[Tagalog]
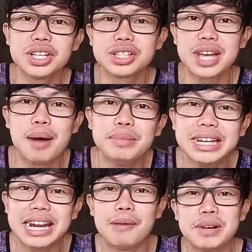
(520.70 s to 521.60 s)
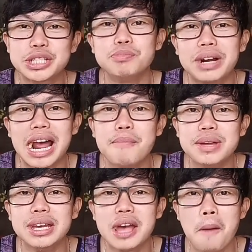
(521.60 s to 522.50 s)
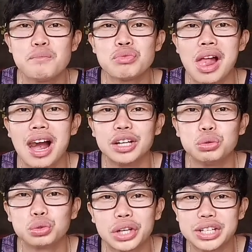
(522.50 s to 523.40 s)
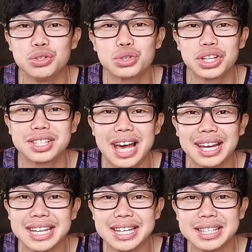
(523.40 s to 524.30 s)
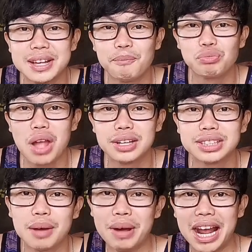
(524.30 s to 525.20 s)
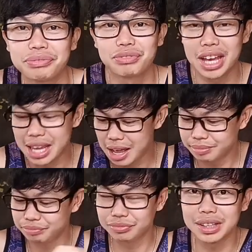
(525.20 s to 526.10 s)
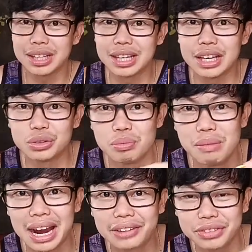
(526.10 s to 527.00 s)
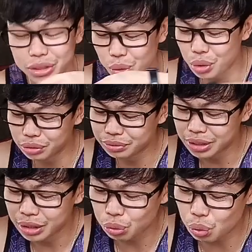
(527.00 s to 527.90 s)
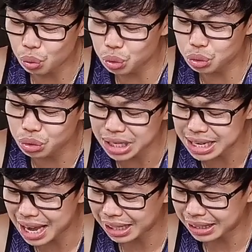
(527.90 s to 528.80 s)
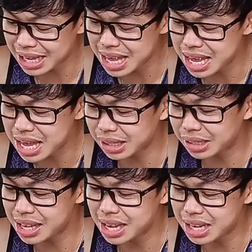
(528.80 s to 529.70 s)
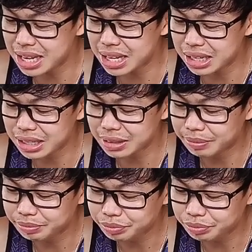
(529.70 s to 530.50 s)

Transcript: Kasi sabi nila mas marami ang nutritious ng saging sa balat. Kaya itong balat na to, kukuskusin natin. Yan.